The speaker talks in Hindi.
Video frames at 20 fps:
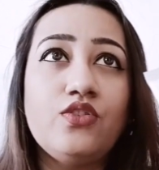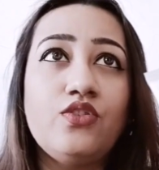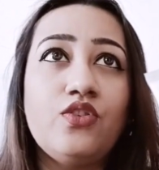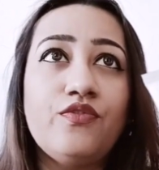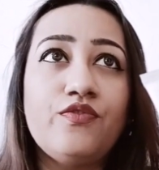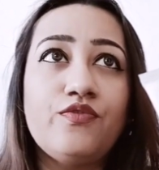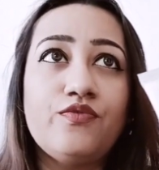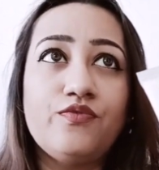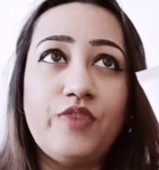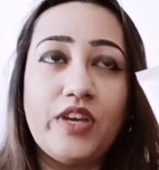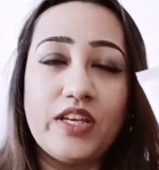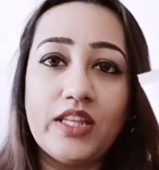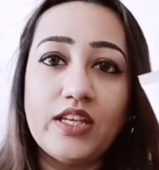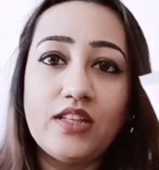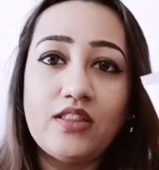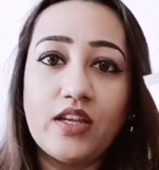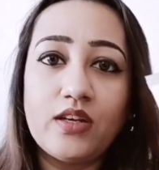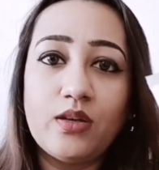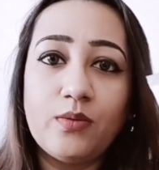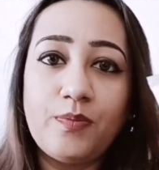यू नो
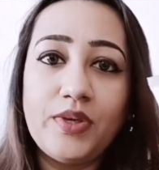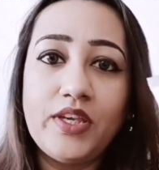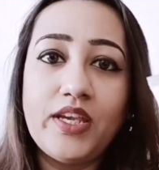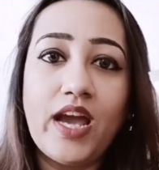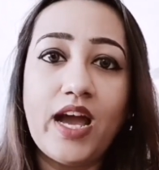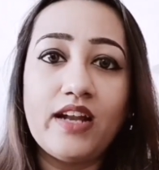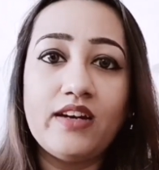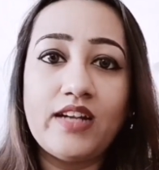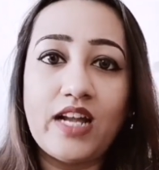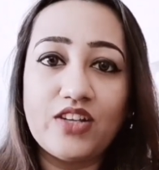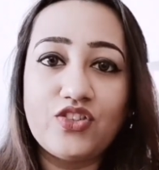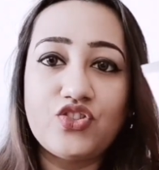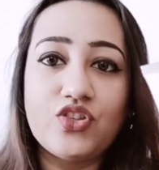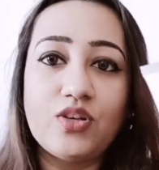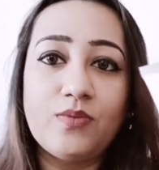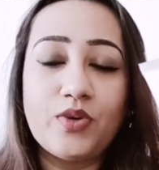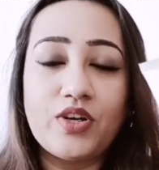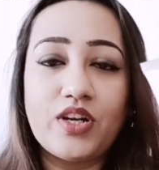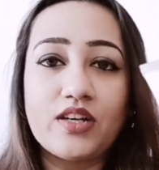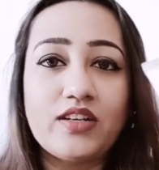वैदिक थेरेपी एंड
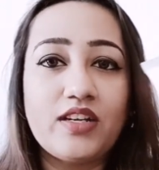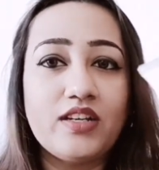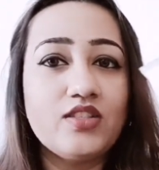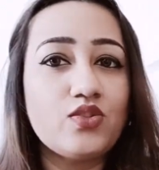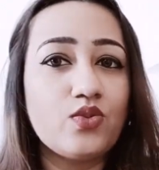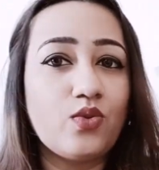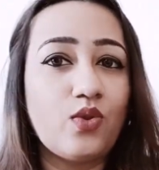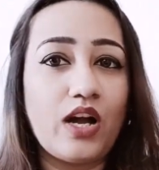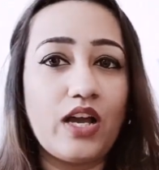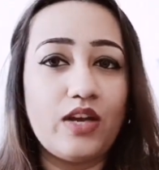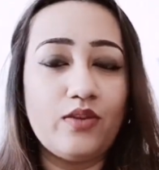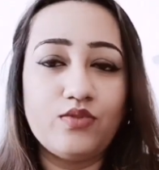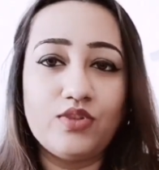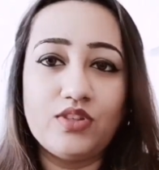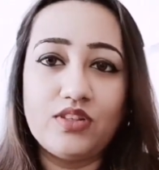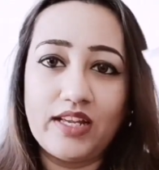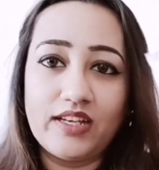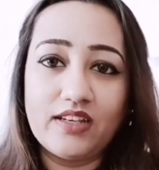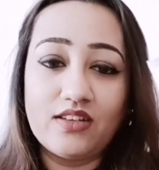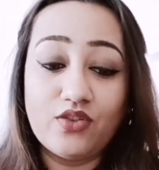नेचुरल प्रोडक्ट है सो आई
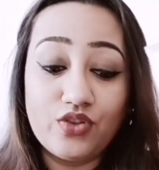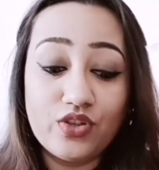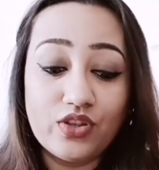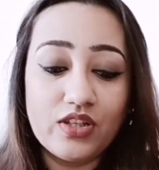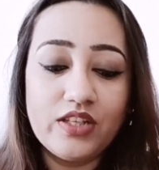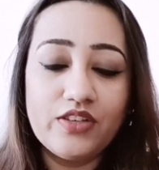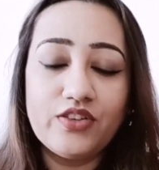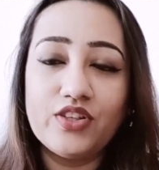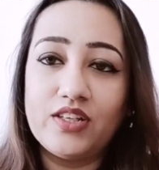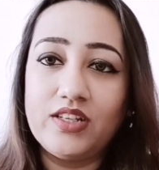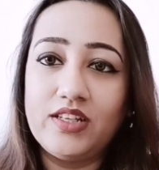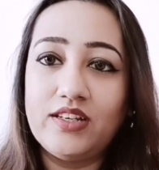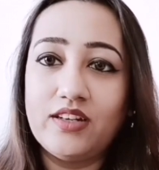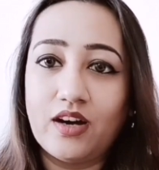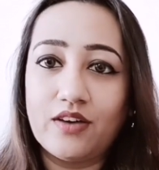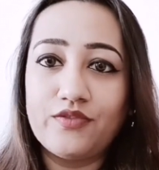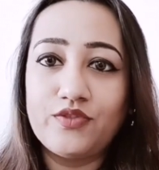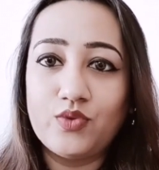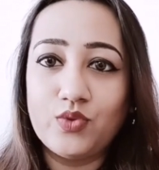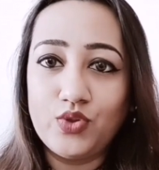वुड लाइक रियली रियली
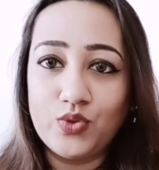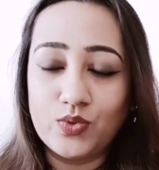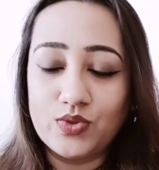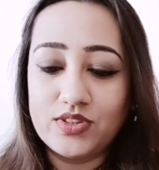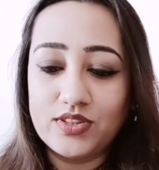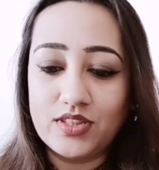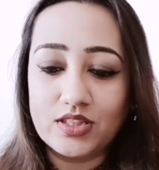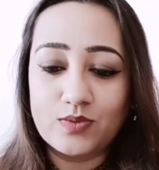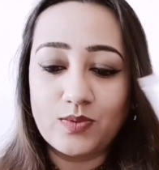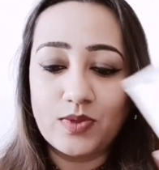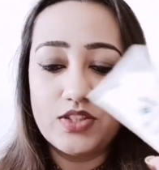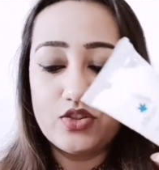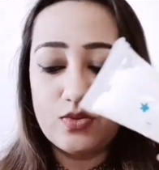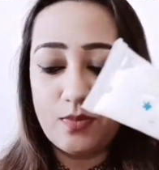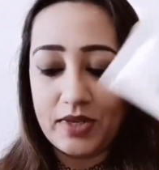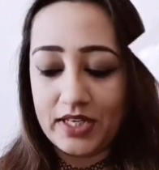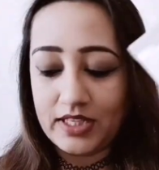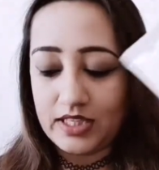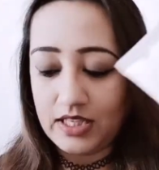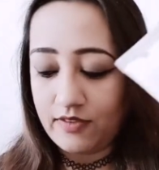लव टू यूज़ दिस वन
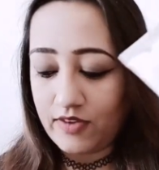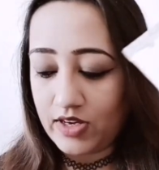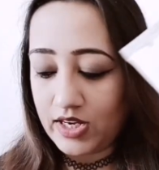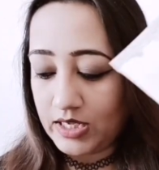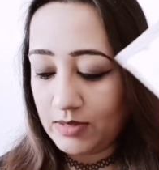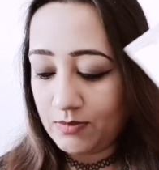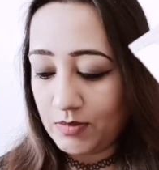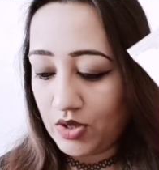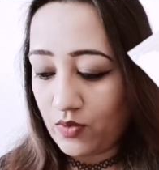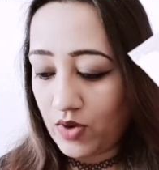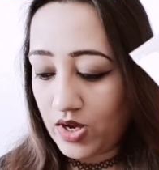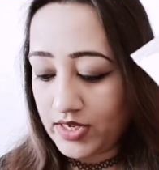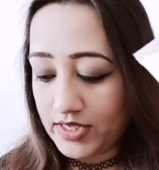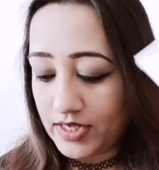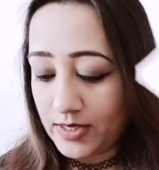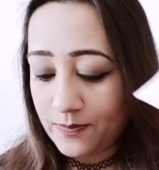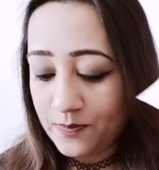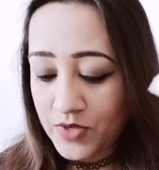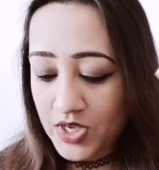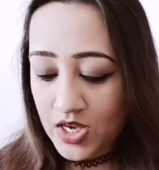सो मैंने ये वाला एक मंगवा
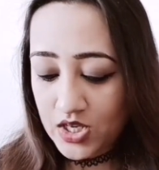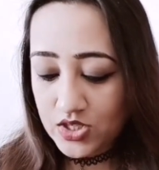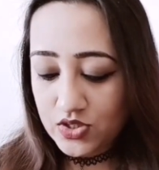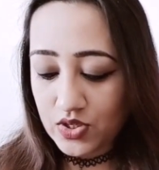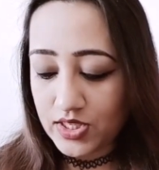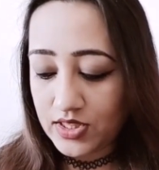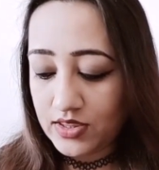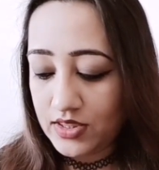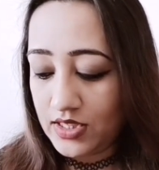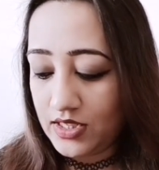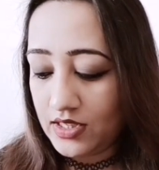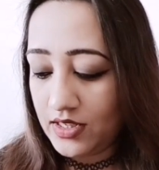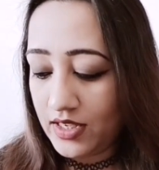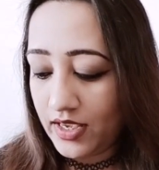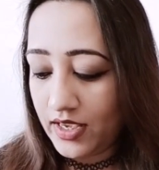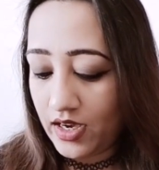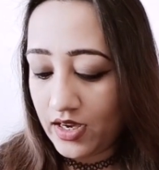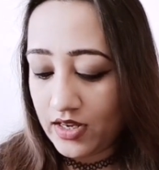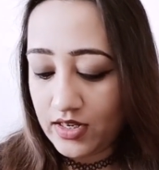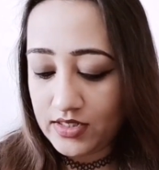लिया सो so, ये
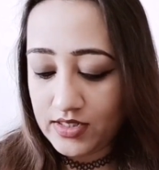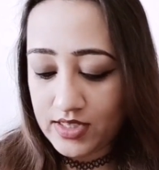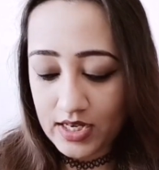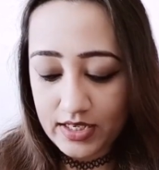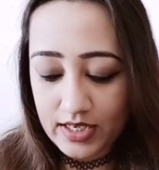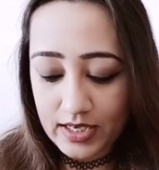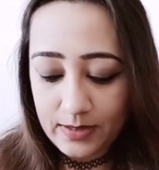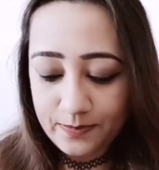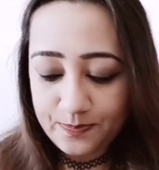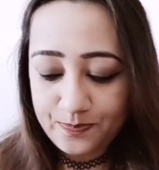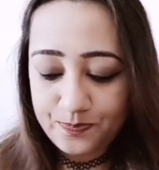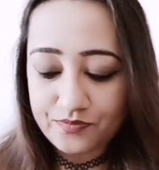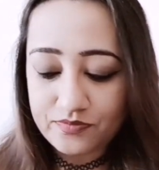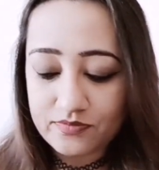तीन है अरनिया के